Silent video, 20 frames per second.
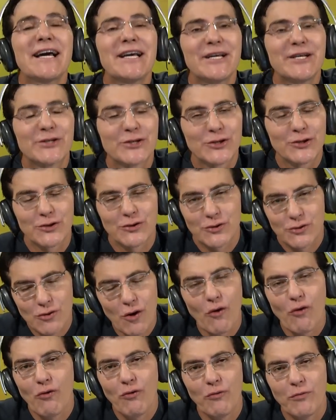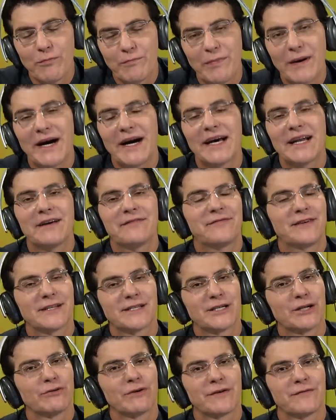estou para
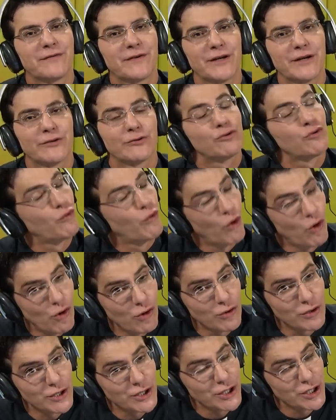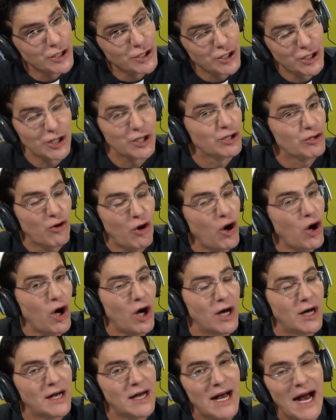fazer o evento hoje de
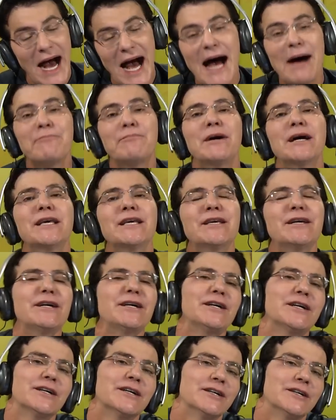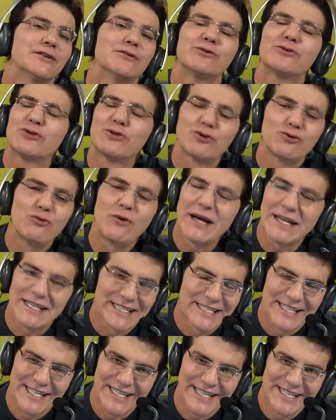Icó, amanhã
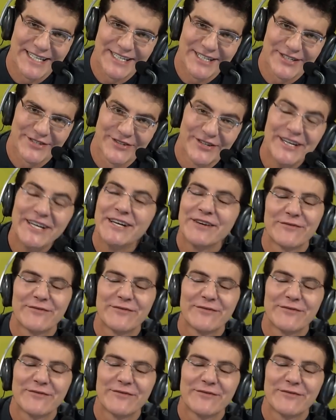Juazeiro.